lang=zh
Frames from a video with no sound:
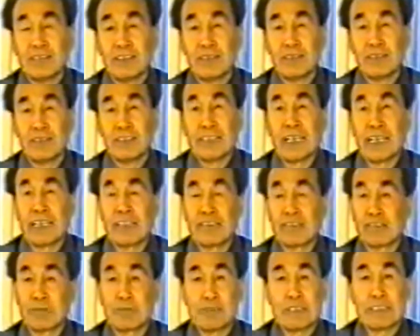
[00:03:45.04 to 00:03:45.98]
我们在
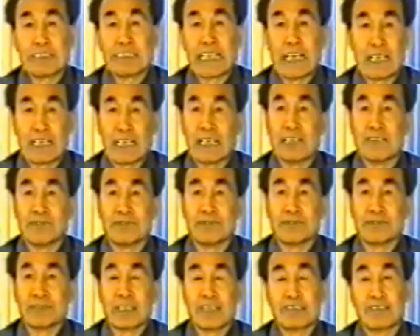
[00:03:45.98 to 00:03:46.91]
书本讲了，
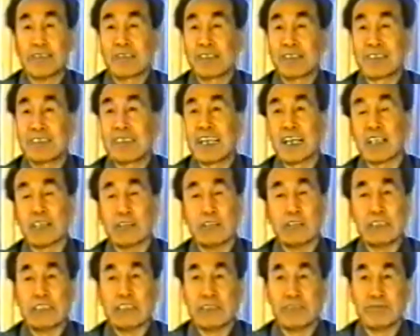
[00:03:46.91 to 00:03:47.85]
它通过三个
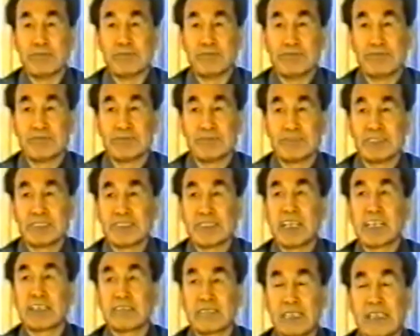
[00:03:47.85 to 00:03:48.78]
途径，
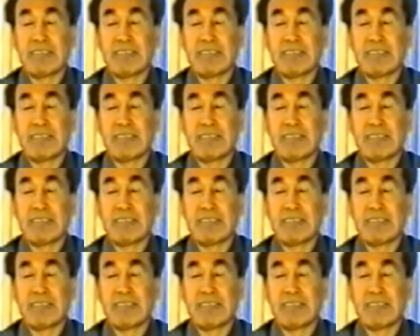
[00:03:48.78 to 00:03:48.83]
三个